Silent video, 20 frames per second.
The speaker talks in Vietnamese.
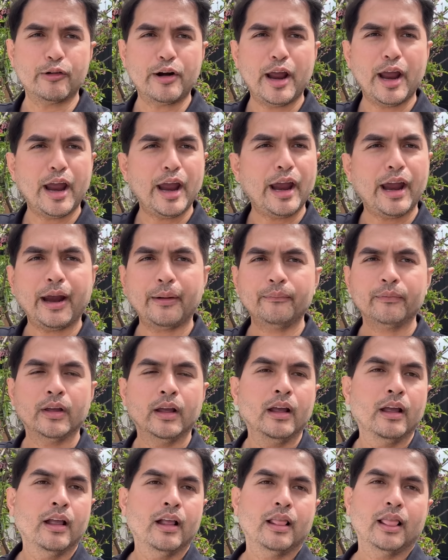đẹp.
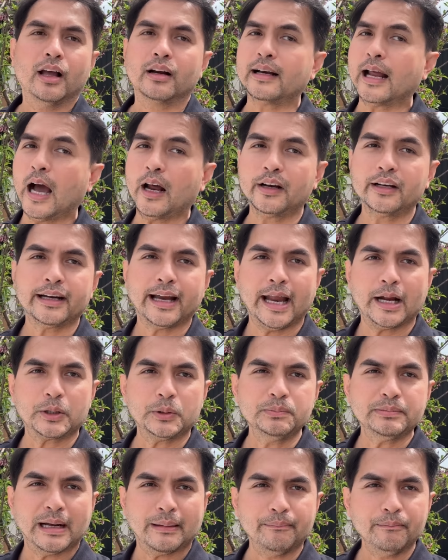Lần nào đi ngang
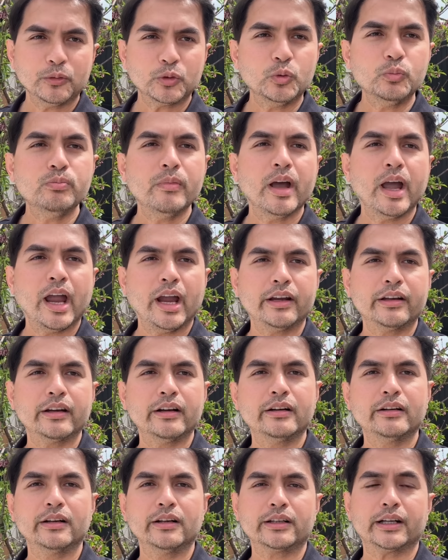cũng ngắm cũng mê hết
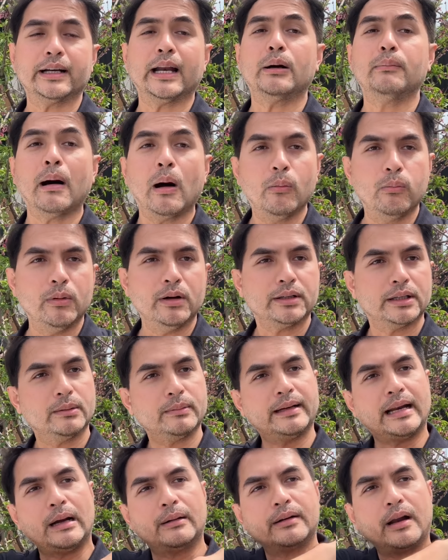trơn á. Cái đào bông á,
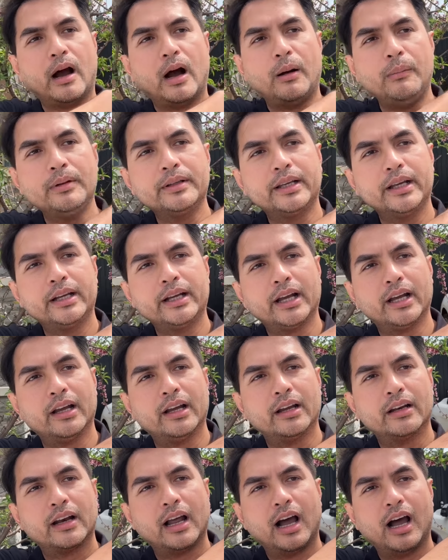giống cái đào đỏ bên kia kìa.
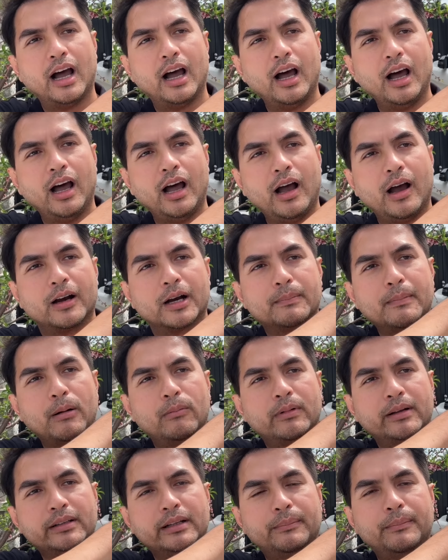Đó, đào
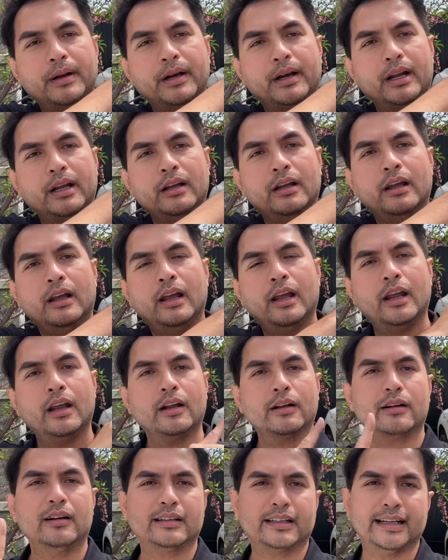bông á cho mình á.
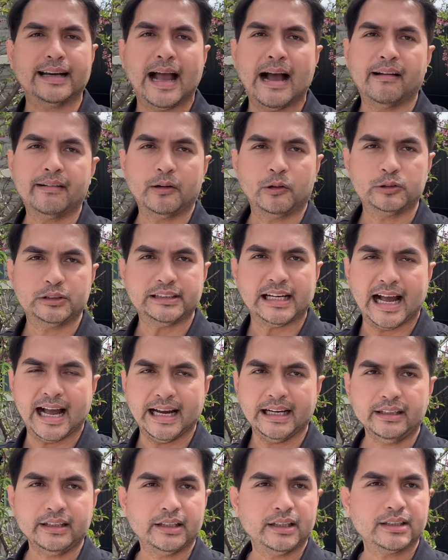Còn cái đào đậu
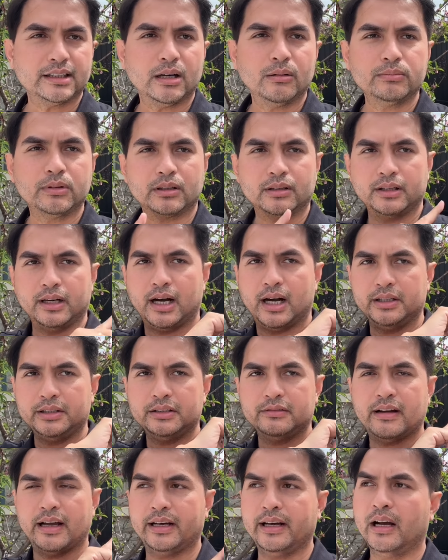trái thì nó không được rõ
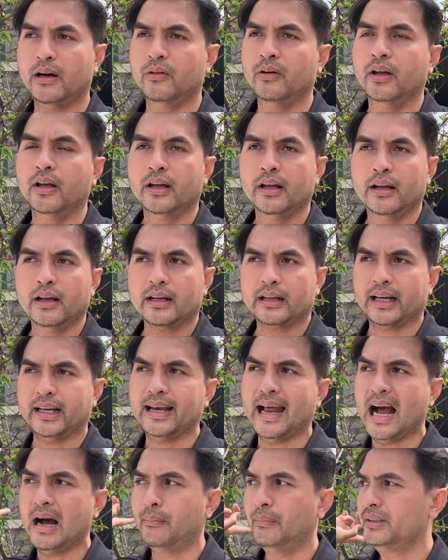như vậy đâu. Cái
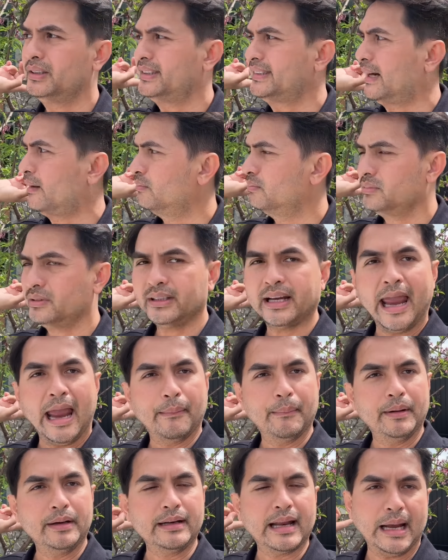đào bên trong nhà
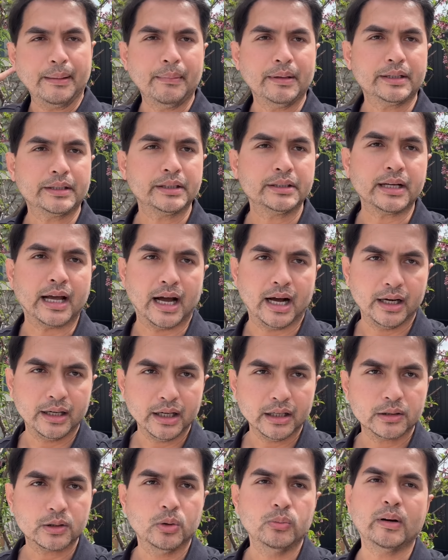mình nãy mà chưa nở
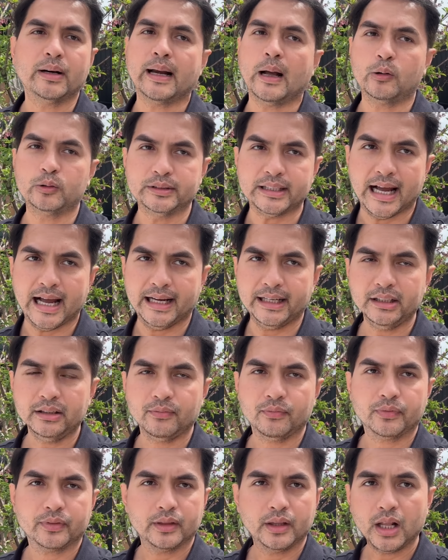á, cũng là đào trái,
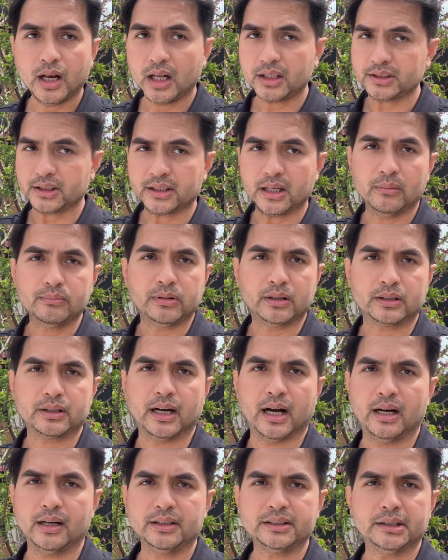nên nó sẽ không được
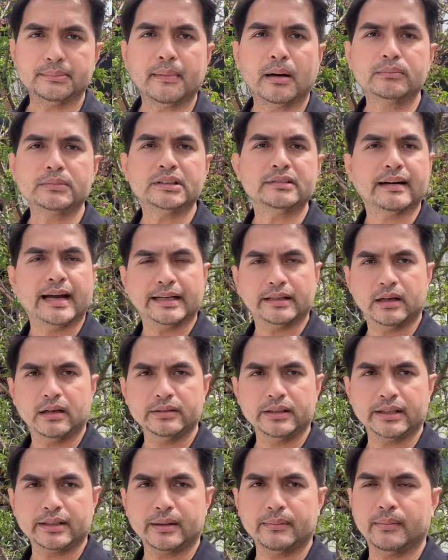rõ, nó chỉ bông như vậy
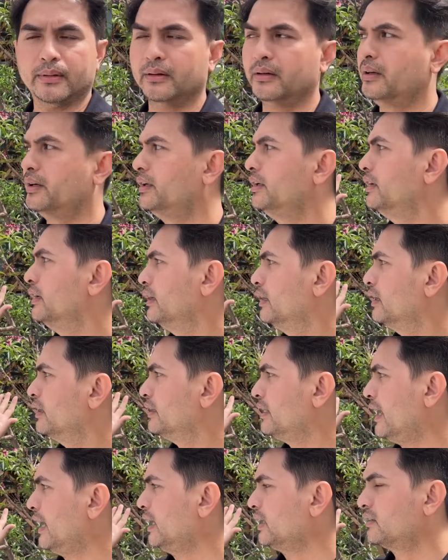thôi nha các mọi người.
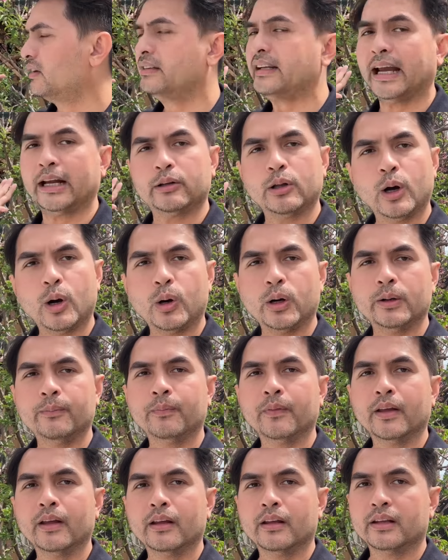Nha, nó có vậy thôi,
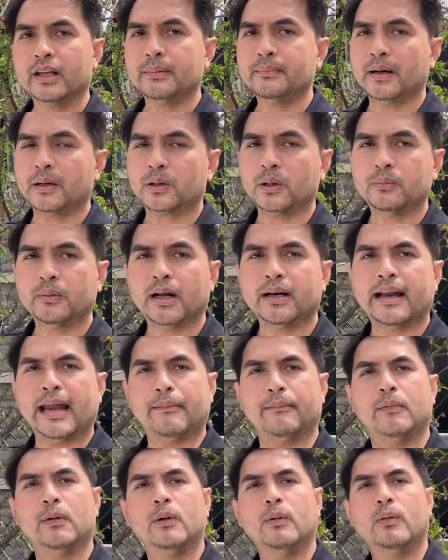nhưng mà cũng rất đẹp
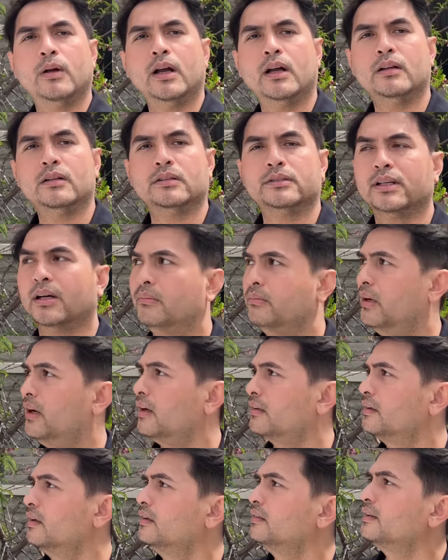luôn á. Trông rất là
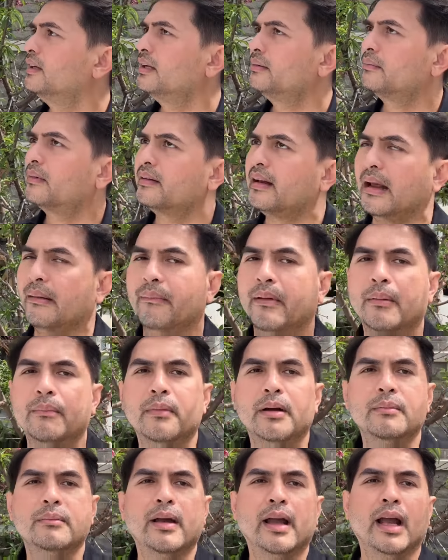tự nhiên mà đẹp lắm
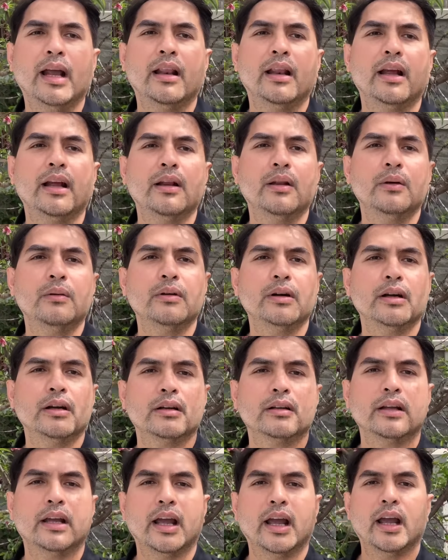á, mê ly luôn á
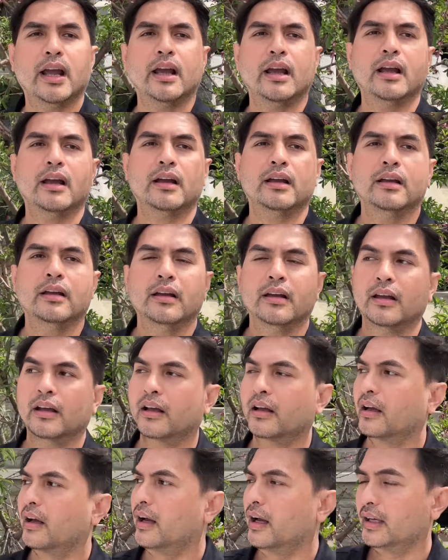nha. Yeah.
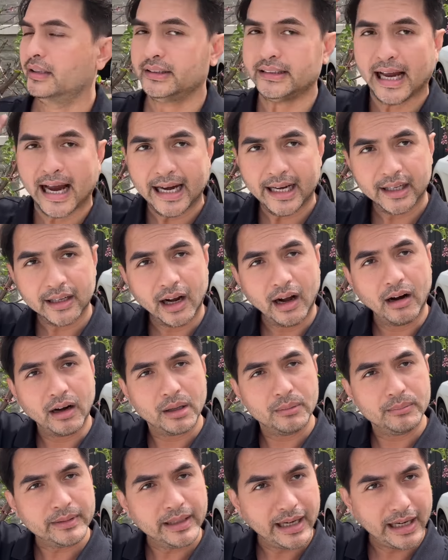À, trái nó ngon
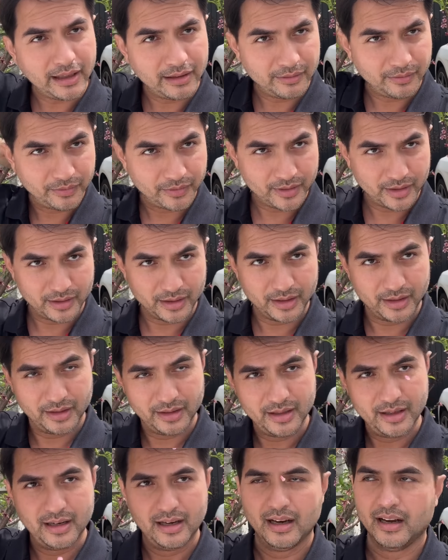lắm nha. Trời
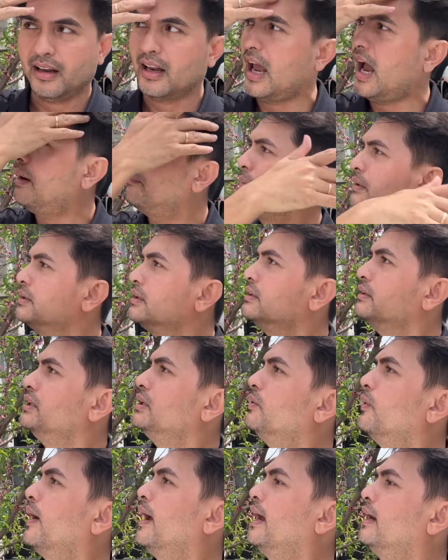ơi, mình chưa hủy
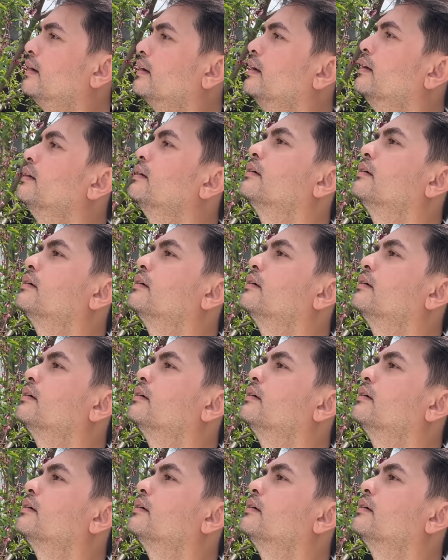hoa thôi.